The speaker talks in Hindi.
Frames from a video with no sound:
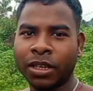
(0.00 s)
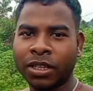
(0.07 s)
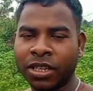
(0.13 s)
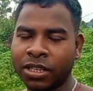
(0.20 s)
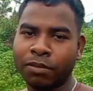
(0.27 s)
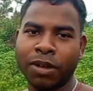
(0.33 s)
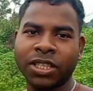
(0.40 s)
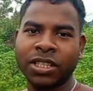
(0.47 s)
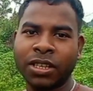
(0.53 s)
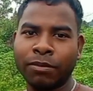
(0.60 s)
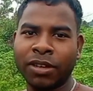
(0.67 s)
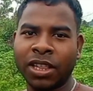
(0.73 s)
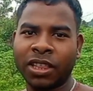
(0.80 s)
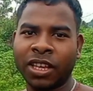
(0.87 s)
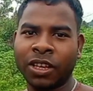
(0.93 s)
किस्मत से
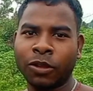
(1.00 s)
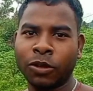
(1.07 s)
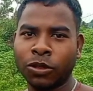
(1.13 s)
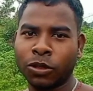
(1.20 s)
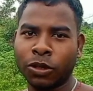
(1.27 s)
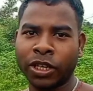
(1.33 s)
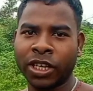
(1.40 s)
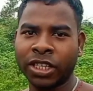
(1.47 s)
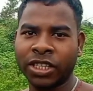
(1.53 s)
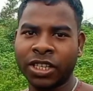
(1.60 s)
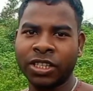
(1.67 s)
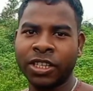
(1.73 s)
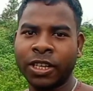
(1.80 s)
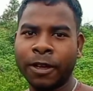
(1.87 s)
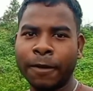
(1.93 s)
मिलते हैं दोस्तों ये
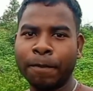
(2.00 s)
चीज़ें